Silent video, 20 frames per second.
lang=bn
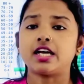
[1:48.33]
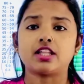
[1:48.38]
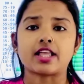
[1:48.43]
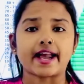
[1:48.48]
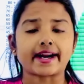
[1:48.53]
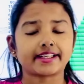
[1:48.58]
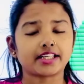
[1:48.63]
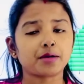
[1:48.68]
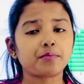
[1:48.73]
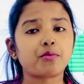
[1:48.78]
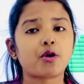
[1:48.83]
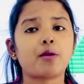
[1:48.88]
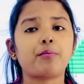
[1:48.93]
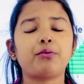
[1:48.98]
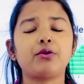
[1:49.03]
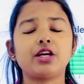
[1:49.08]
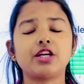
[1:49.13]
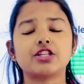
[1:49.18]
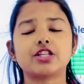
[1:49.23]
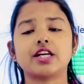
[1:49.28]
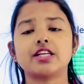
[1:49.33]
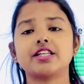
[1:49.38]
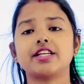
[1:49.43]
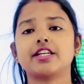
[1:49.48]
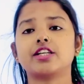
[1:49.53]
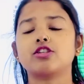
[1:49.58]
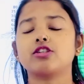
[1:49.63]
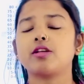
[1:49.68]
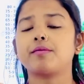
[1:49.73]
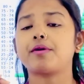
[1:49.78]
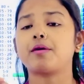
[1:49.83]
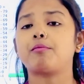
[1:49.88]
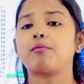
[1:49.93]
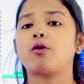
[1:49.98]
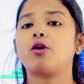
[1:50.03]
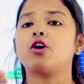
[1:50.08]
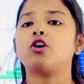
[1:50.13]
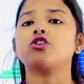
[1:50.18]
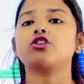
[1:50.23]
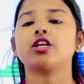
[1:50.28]
একটা পপুলেশন সেটা যদি আমরা
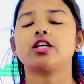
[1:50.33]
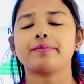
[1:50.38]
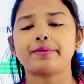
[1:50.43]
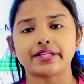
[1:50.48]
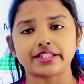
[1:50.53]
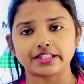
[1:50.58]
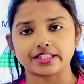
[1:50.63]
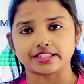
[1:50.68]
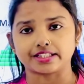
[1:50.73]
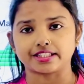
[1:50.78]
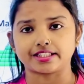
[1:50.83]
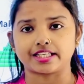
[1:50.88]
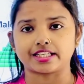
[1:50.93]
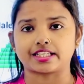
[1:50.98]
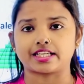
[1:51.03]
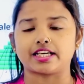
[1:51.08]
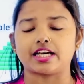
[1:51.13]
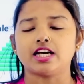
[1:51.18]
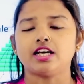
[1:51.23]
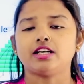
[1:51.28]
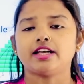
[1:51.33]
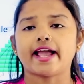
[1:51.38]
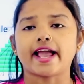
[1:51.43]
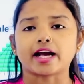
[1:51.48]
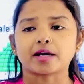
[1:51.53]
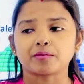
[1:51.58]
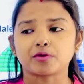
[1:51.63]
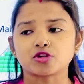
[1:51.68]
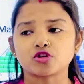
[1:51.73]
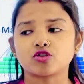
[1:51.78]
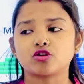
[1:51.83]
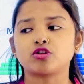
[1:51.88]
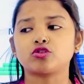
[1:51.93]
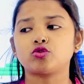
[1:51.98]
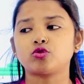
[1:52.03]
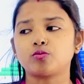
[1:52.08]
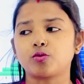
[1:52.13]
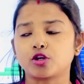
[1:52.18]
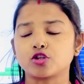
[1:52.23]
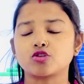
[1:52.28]
বয়সের ভিত্তিতে দেখি এক বছর দু
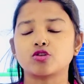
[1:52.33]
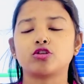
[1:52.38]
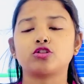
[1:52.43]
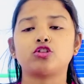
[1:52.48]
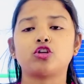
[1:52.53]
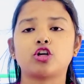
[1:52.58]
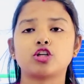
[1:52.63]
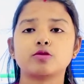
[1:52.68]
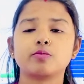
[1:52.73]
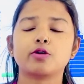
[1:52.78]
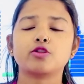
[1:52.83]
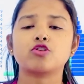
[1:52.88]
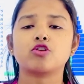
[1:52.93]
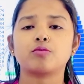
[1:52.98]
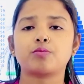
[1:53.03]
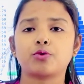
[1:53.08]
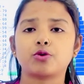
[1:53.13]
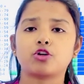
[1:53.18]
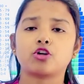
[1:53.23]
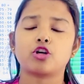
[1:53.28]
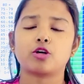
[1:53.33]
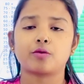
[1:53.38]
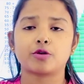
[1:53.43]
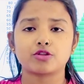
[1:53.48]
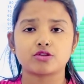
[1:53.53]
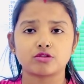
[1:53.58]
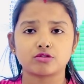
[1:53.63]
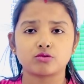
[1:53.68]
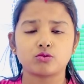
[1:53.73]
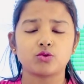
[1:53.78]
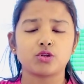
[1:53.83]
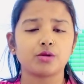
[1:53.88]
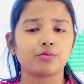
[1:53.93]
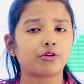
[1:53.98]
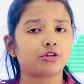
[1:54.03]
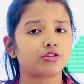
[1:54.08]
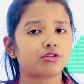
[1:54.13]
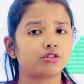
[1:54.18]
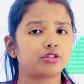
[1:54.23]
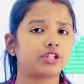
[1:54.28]
বছর দশ বছর পনেরো বছর কুড়ি
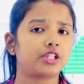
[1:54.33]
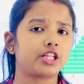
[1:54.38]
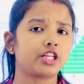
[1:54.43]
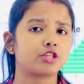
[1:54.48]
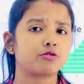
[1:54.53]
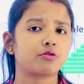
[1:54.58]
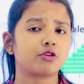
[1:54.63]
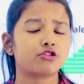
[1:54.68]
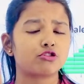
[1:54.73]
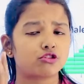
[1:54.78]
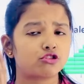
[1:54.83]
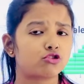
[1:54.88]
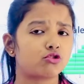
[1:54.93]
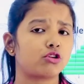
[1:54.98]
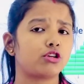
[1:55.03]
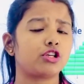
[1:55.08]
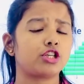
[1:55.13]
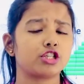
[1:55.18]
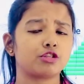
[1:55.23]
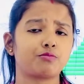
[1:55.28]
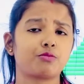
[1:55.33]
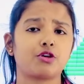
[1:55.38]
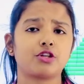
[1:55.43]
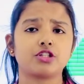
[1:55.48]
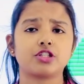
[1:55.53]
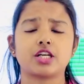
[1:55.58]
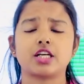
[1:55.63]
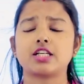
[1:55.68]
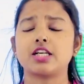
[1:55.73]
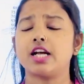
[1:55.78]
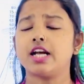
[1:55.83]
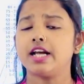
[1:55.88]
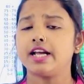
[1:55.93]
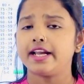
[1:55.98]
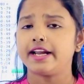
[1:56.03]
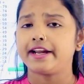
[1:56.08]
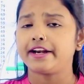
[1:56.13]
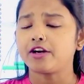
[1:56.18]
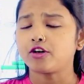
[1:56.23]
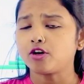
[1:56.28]
বছর তিরিশ বছর চল্লিশ পঞ্চাশ
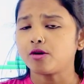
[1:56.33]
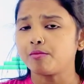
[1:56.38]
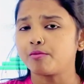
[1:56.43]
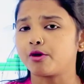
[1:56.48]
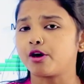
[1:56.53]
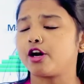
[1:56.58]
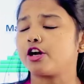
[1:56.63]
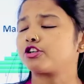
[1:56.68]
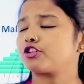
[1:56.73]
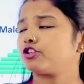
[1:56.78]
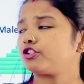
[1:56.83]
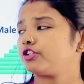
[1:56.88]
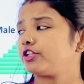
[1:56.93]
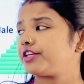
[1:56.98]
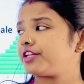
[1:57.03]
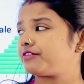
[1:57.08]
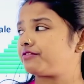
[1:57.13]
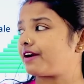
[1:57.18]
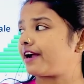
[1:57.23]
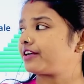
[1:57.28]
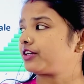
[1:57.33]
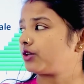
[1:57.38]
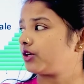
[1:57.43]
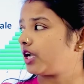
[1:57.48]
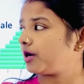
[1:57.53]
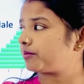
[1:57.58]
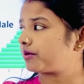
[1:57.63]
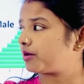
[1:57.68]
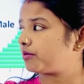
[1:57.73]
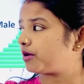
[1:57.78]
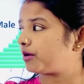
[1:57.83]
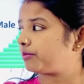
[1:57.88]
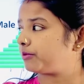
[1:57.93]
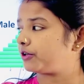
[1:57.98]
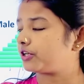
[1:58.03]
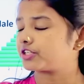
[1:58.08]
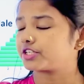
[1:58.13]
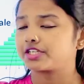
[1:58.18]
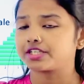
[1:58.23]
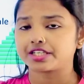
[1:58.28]
এরকম বয়সে যদি ডিভাইড করে আমরা
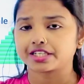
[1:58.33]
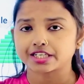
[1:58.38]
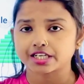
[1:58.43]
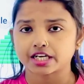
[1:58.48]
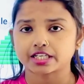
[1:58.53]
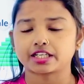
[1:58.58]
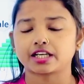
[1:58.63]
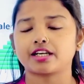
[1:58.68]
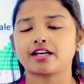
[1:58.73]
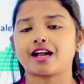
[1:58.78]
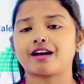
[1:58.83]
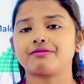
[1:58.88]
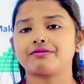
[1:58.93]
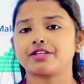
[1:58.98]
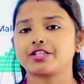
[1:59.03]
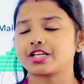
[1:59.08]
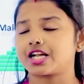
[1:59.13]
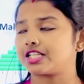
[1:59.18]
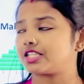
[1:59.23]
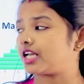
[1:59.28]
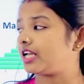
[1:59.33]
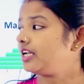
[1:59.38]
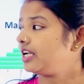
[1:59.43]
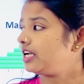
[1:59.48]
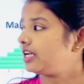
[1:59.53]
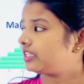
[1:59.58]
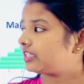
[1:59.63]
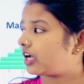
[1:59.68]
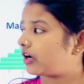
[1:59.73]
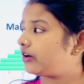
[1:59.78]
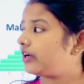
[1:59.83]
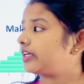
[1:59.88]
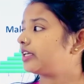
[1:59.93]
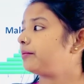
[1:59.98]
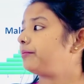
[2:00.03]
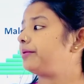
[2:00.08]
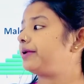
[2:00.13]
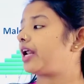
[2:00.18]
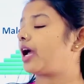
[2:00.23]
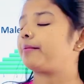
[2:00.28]
পপুলেশনটাকে একটা গ্রাফে সাজাই তাহলে একটা
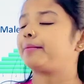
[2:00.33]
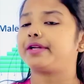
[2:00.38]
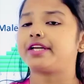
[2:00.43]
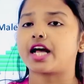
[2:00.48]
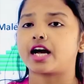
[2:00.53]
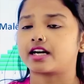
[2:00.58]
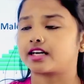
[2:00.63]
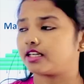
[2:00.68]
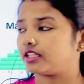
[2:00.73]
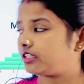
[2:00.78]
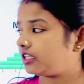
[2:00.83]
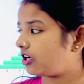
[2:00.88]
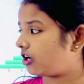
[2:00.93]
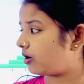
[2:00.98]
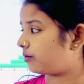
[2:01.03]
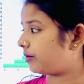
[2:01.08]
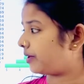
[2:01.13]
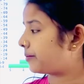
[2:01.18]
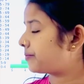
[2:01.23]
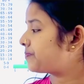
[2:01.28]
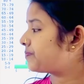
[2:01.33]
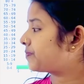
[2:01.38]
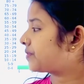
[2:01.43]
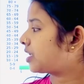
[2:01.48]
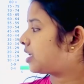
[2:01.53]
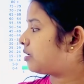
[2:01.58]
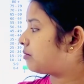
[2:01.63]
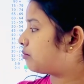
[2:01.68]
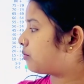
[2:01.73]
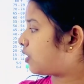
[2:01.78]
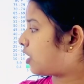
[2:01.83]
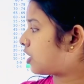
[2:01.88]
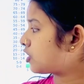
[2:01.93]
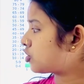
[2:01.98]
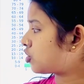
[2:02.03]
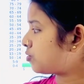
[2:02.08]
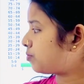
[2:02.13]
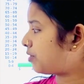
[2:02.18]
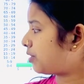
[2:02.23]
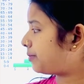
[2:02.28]
পিরামিড আকৃতি হবে
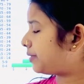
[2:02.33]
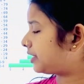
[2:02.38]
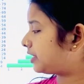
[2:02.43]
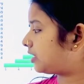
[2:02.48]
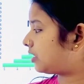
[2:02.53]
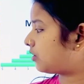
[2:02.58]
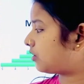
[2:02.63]
বয়সের উপর ভিত্তি